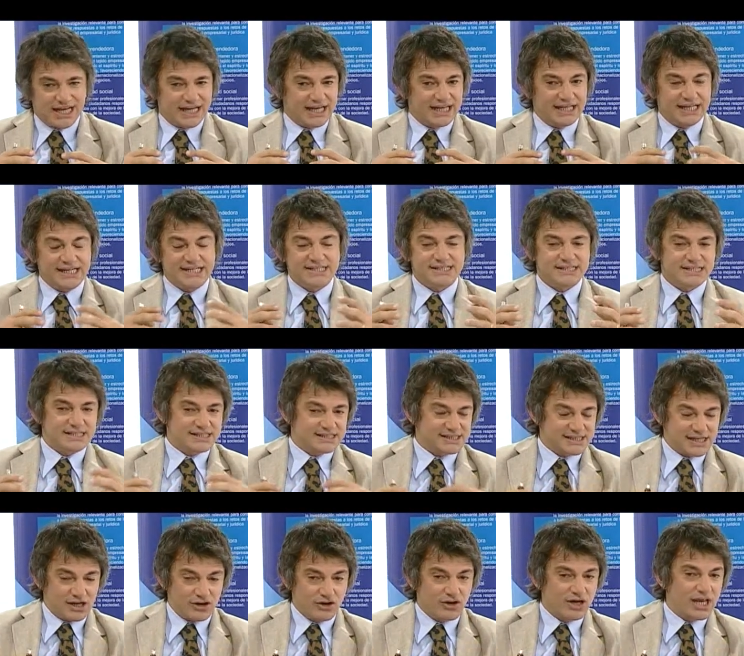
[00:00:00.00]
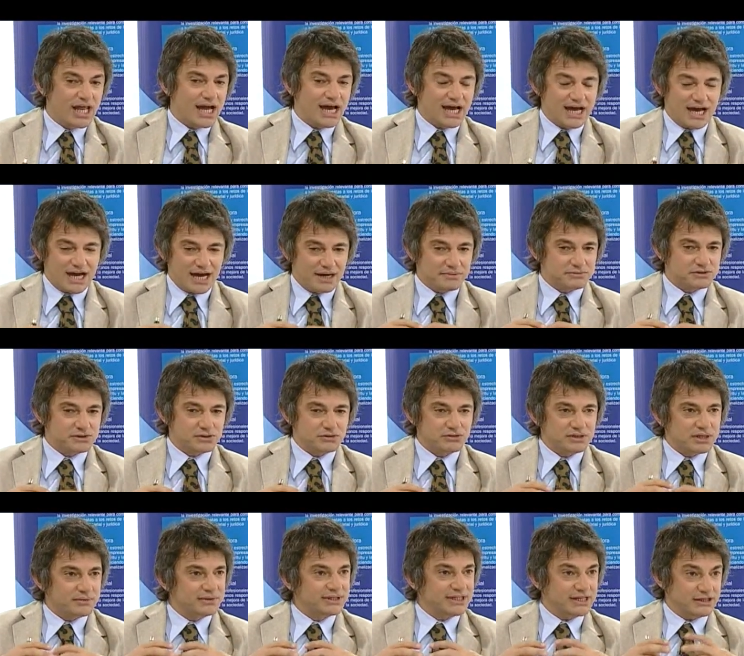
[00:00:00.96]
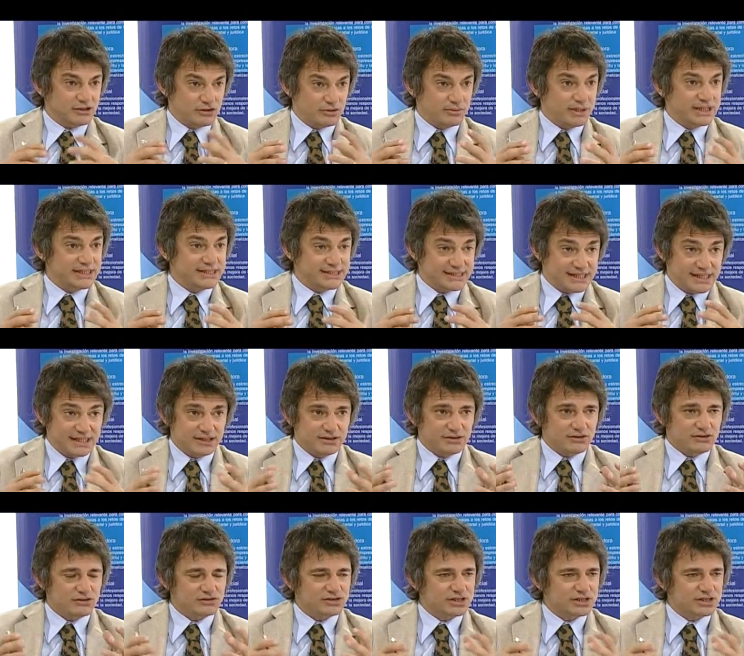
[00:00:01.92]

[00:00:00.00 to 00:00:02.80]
crisis ahora absolutamente globalizada en todos los